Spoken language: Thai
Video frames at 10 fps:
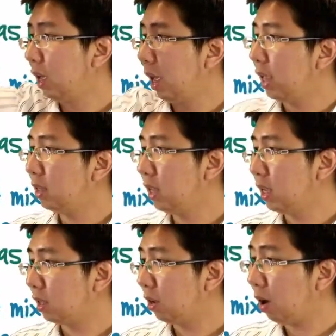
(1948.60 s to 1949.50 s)
S4
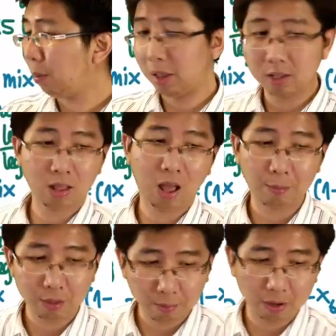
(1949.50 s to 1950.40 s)
จะเท่ากับ S3
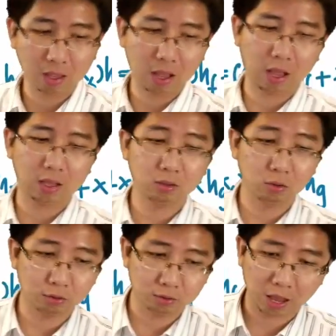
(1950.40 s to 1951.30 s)
มันจะเปิดหาจุด
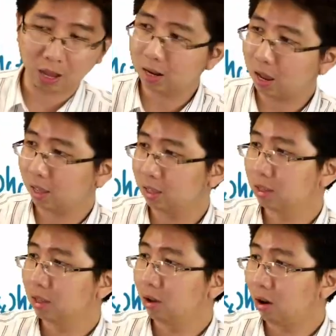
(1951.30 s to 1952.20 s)
สุดท้ายได้
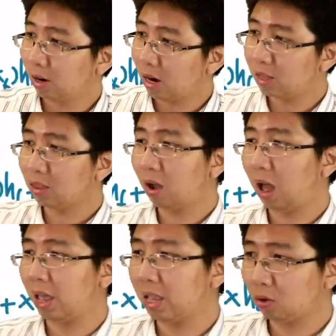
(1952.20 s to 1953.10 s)
เพราะนั้นเลยต้องหา
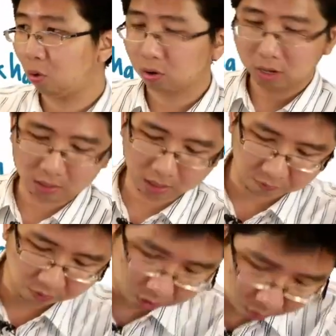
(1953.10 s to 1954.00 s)
S6 เนี่ยเก็บไว้ด้วย